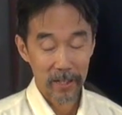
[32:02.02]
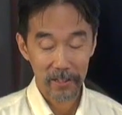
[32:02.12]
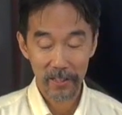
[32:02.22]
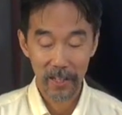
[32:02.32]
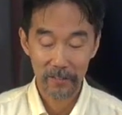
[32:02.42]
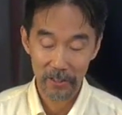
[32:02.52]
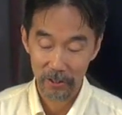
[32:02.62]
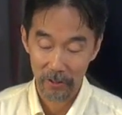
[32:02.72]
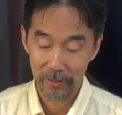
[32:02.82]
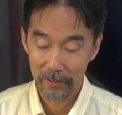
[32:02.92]
力も限りがある
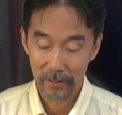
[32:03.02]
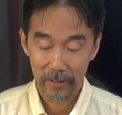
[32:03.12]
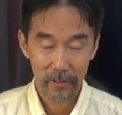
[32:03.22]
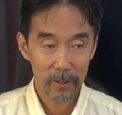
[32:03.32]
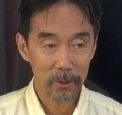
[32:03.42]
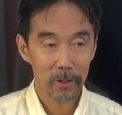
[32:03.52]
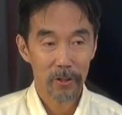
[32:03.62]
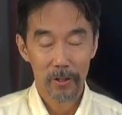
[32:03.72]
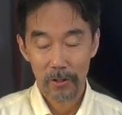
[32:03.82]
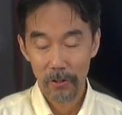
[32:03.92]
でしょうで
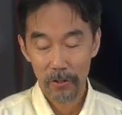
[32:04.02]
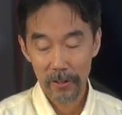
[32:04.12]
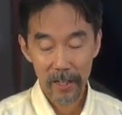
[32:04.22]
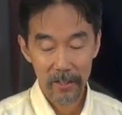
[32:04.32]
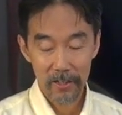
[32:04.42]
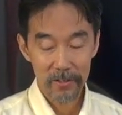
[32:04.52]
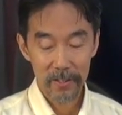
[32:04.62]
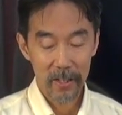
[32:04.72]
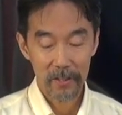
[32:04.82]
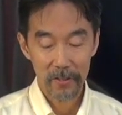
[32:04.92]
も教会に
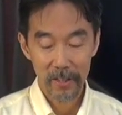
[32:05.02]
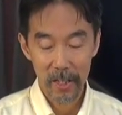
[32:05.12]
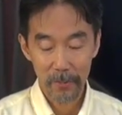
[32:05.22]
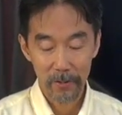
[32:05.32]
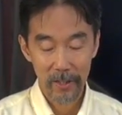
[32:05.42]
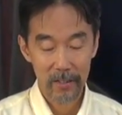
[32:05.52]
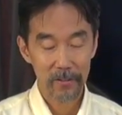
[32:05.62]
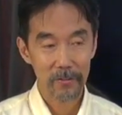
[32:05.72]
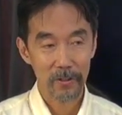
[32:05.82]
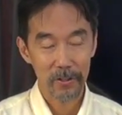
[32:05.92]
つながる神の
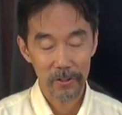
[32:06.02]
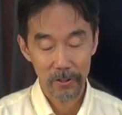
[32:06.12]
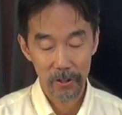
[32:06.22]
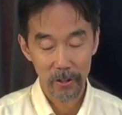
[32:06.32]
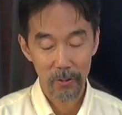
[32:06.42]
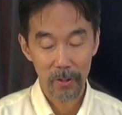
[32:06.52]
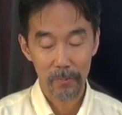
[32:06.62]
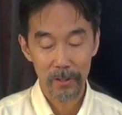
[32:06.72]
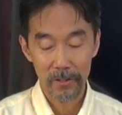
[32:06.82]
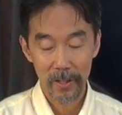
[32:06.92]
家族の必
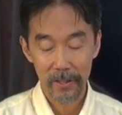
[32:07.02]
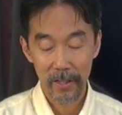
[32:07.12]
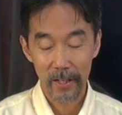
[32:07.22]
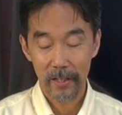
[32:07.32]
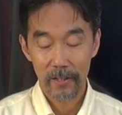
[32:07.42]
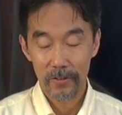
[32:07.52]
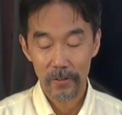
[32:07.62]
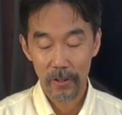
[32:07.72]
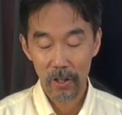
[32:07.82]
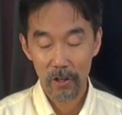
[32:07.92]
要を見つけて
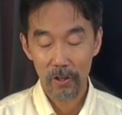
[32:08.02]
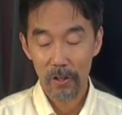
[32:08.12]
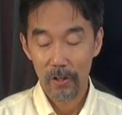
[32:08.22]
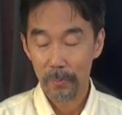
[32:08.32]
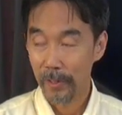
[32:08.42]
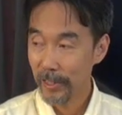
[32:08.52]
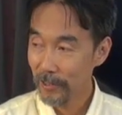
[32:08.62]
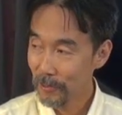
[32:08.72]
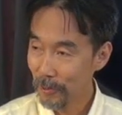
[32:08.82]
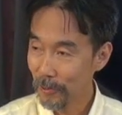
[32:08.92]
それを満
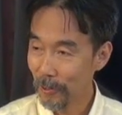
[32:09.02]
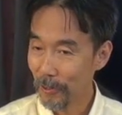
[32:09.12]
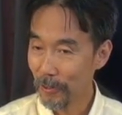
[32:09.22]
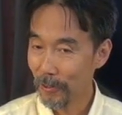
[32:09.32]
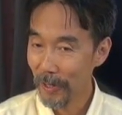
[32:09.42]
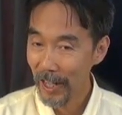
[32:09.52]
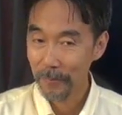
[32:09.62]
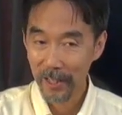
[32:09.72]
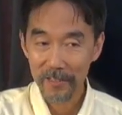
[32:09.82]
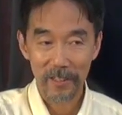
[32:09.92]
たすこと
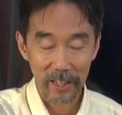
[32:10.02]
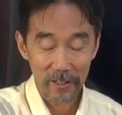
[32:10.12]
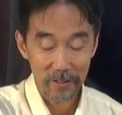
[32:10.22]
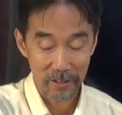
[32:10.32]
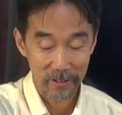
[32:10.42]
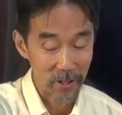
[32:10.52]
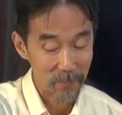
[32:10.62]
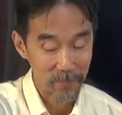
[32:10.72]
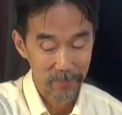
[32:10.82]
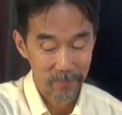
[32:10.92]
は皆さんできるんです
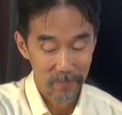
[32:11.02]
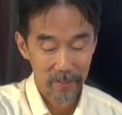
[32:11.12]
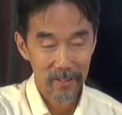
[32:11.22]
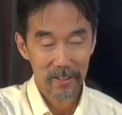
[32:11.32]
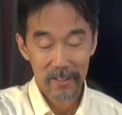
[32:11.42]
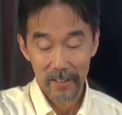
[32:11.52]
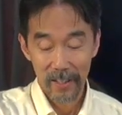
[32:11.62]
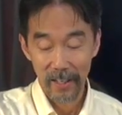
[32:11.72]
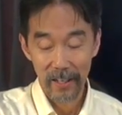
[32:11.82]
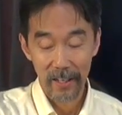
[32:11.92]
よ、
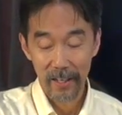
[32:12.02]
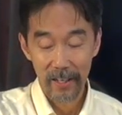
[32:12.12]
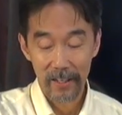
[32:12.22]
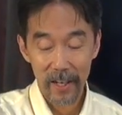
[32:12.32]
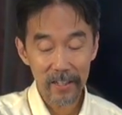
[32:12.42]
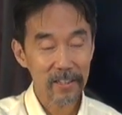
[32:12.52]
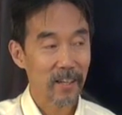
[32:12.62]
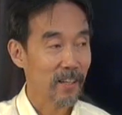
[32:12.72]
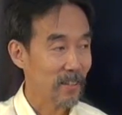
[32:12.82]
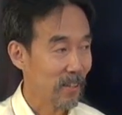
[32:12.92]
えー、何
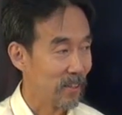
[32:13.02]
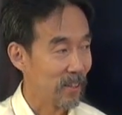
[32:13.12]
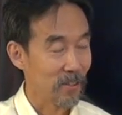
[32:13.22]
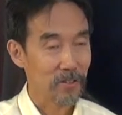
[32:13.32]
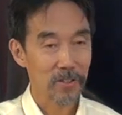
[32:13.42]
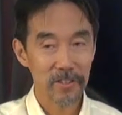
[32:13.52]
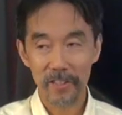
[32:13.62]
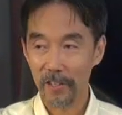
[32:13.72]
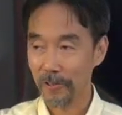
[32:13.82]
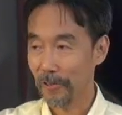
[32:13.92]
かあなたにできる
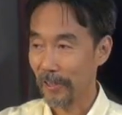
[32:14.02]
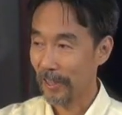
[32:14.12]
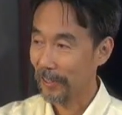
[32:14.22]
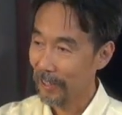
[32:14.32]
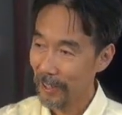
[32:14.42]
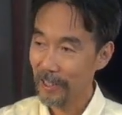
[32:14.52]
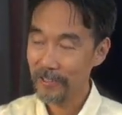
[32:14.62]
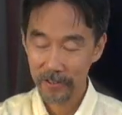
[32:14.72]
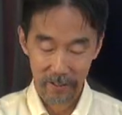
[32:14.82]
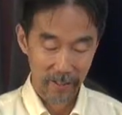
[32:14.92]
小さなことが、ね、
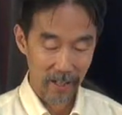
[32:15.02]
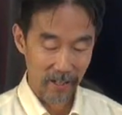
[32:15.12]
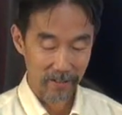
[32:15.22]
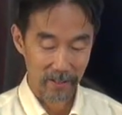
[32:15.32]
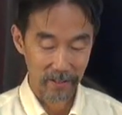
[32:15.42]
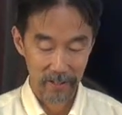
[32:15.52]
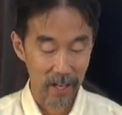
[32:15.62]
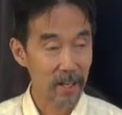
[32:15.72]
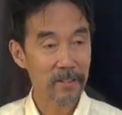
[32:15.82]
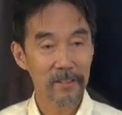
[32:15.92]
必ずあるはずで
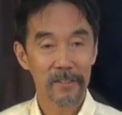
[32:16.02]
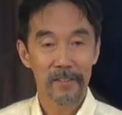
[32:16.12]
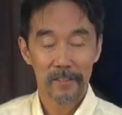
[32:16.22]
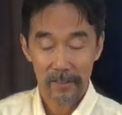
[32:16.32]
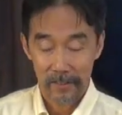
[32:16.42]
すね、